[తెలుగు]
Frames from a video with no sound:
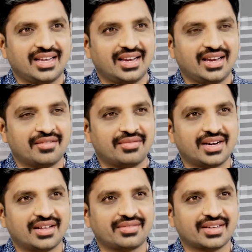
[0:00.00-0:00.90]
ఈ లవ్
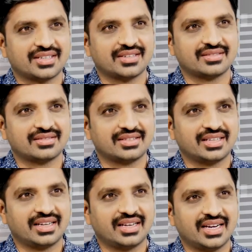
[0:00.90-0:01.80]
అండ్ ఎఫెక్షన్
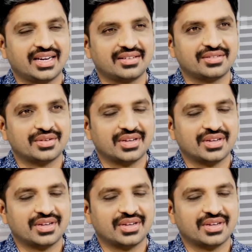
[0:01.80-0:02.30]
ఈ గ్రీడు